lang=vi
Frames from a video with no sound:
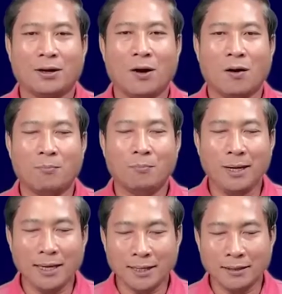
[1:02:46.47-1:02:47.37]
có
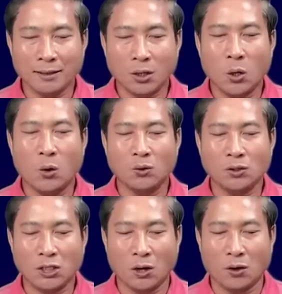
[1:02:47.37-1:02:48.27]
miên cô
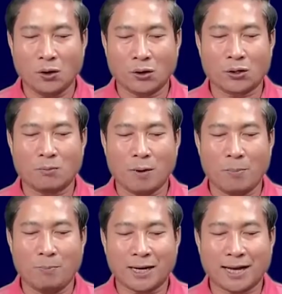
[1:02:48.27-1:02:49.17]
cho
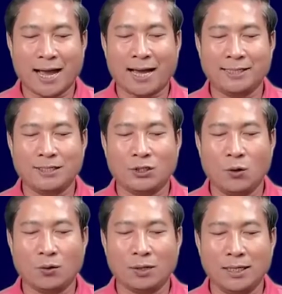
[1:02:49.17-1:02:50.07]
bọc cài
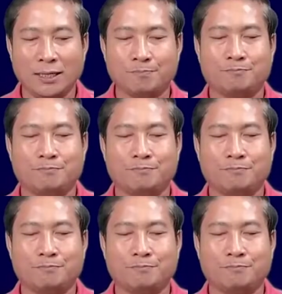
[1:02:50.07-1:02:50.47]
chuột liệp